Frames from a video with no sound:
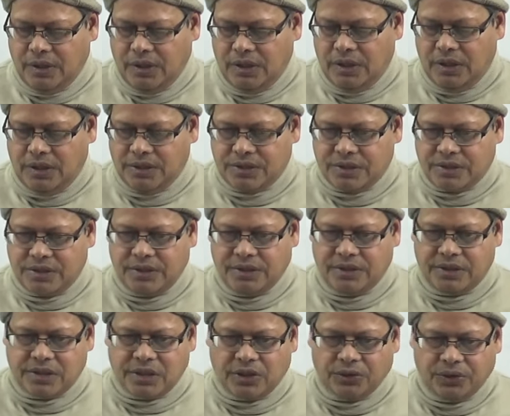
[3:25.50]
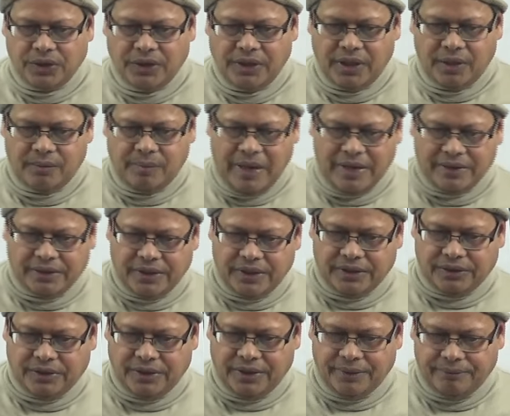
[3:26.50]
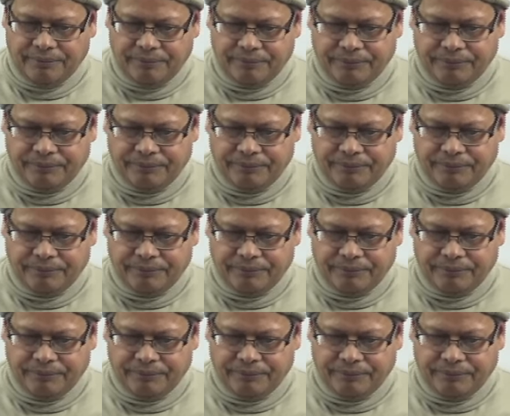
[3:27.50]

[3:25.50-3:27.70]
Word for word: साउथ इंडियन बैंक देखते हैं